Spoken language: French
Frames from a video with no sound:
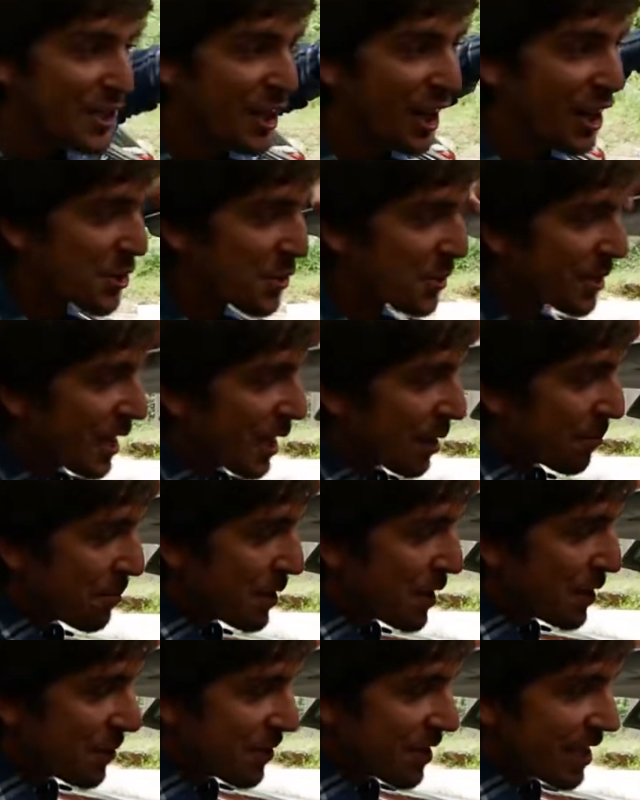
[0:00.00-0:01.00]
j'ai rajouté un
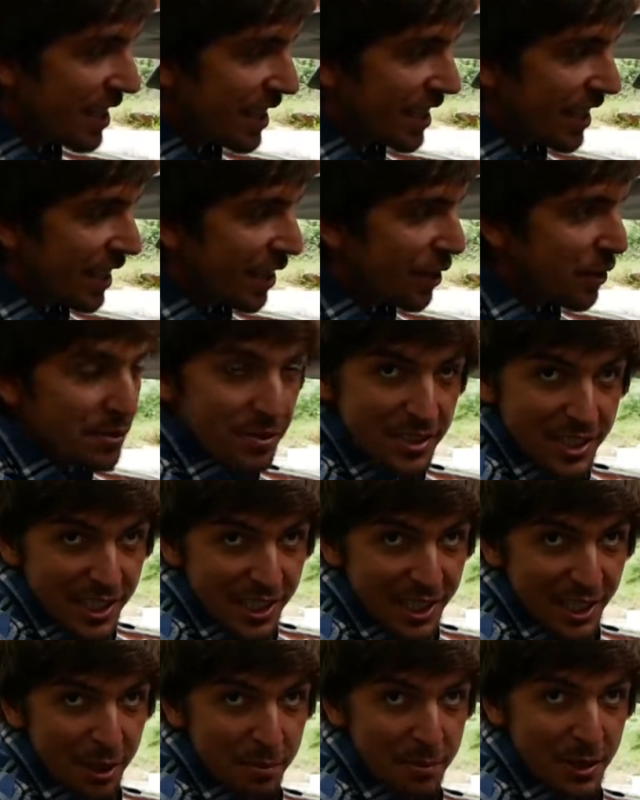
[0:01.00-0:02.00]
petit filet et le
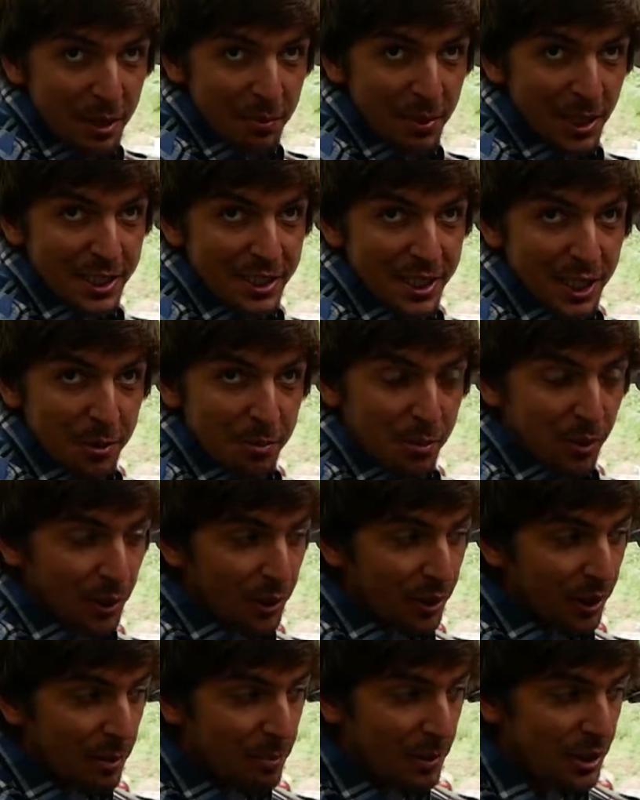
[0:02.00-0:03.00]
filet il est bien pratique.
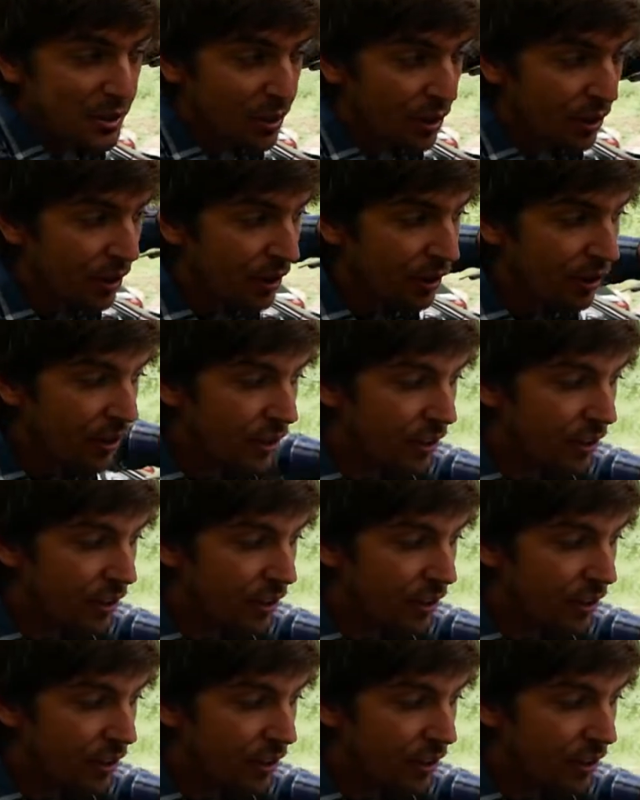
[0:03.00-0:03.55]
Pourquoi Parce que